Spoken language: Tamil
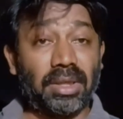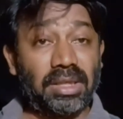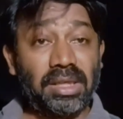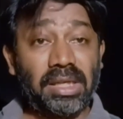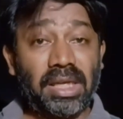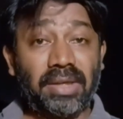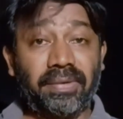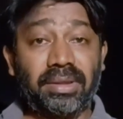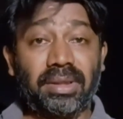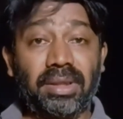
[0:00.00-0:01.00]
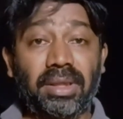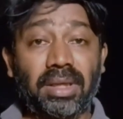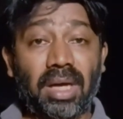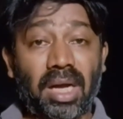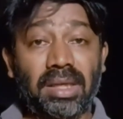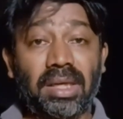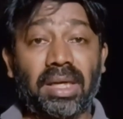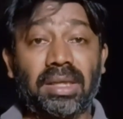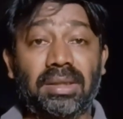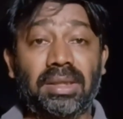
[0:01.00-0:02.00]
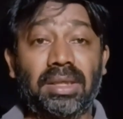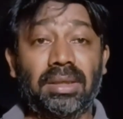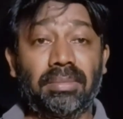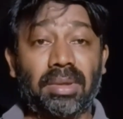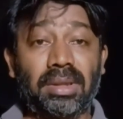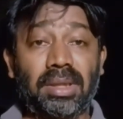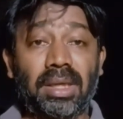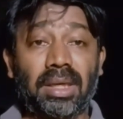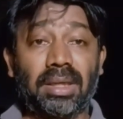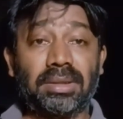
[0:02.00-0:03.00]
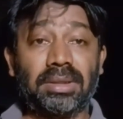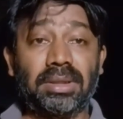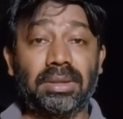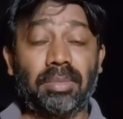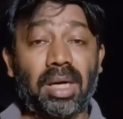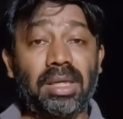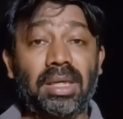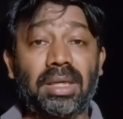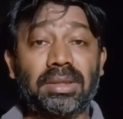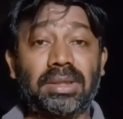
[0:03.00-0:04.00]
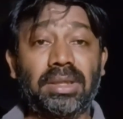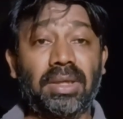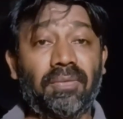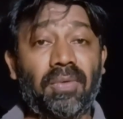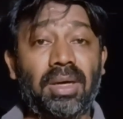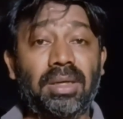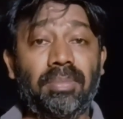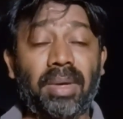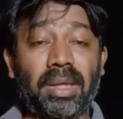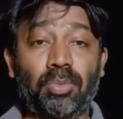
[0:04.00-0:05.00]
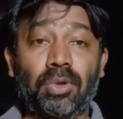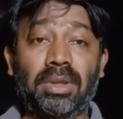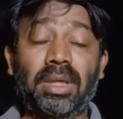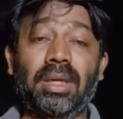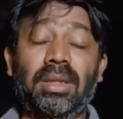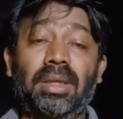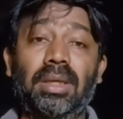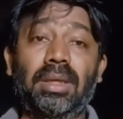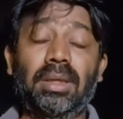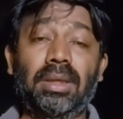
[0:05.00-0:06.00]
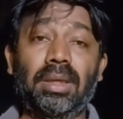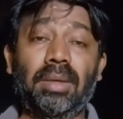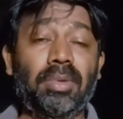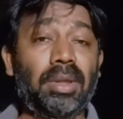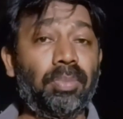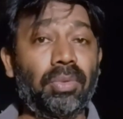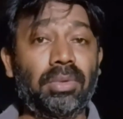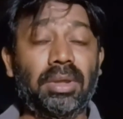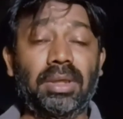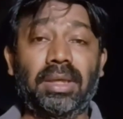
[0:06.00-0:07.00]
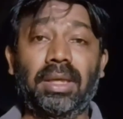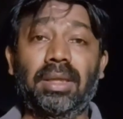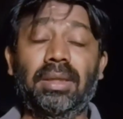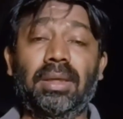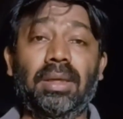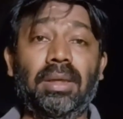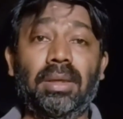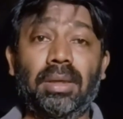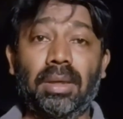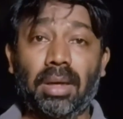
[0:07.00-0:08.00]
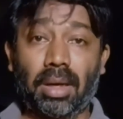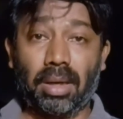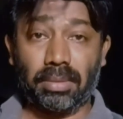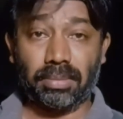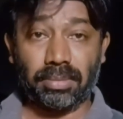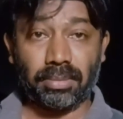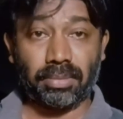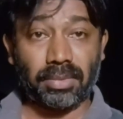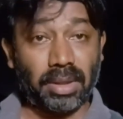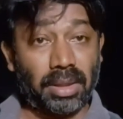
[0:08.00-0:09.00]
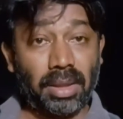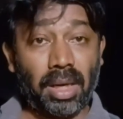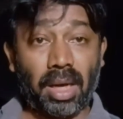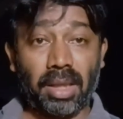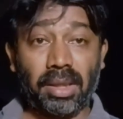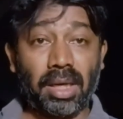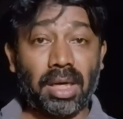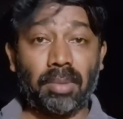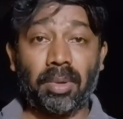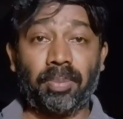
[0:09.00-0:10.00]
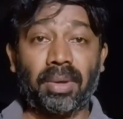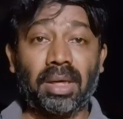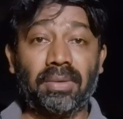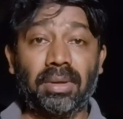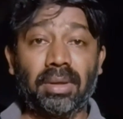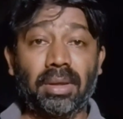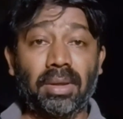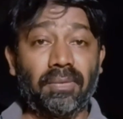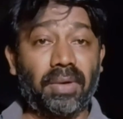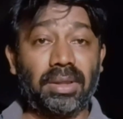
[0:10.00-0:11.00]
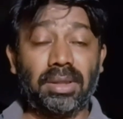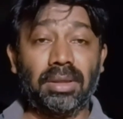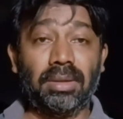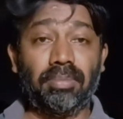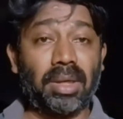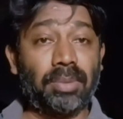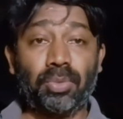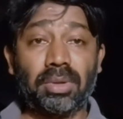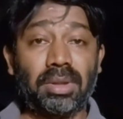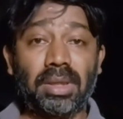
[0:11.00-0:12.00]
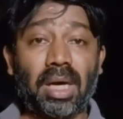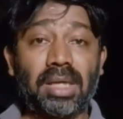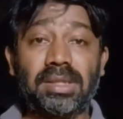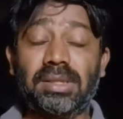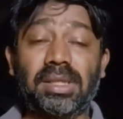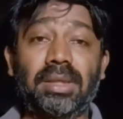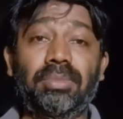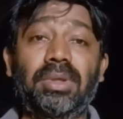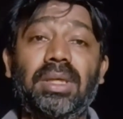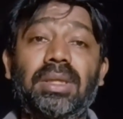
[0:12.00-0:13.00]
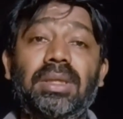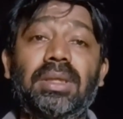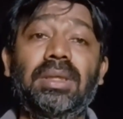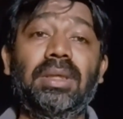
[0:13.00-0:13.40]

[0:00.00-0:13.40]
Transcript: ஈடியை வைத்து காய் நகர்த்தி மத்திய அரசு மாநில அரசை எவ்வாறு பயமுறுத்துகிறது என்பதை போன்று இருக்கிறது ஆம் எல்லா அதிகார அமைப்புகளை வைத்து பயமுறுத்தி ஆட்சி செய்ய முடியாது